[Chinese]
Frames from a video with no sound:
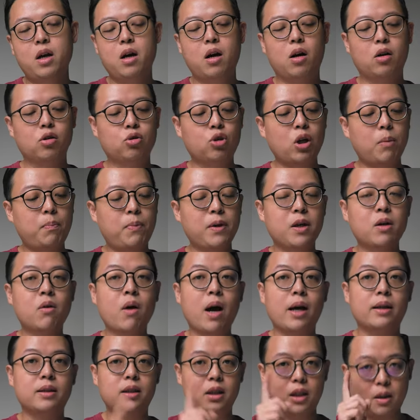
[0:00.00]
好、哦，所以冰
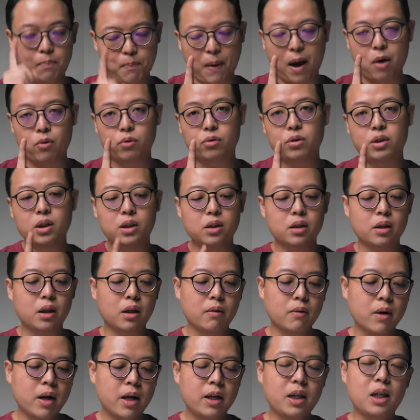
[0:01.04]
块是一百五十 C C
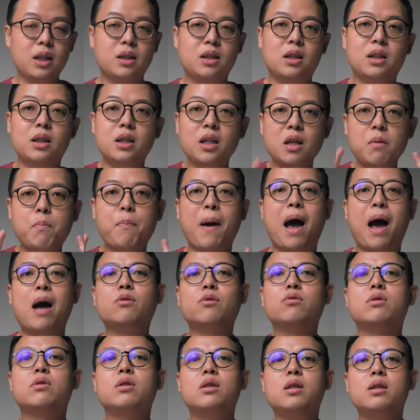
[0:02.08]
以及一百
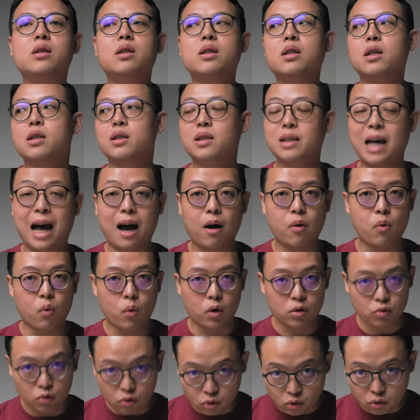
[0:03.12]
五十 C C 的常
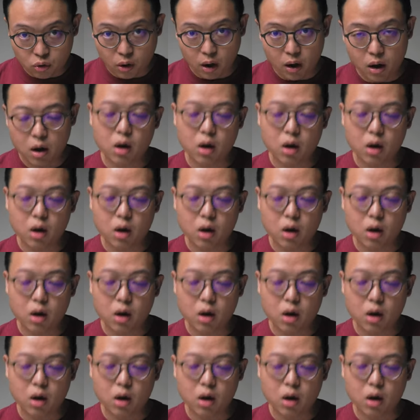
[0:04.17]
温水，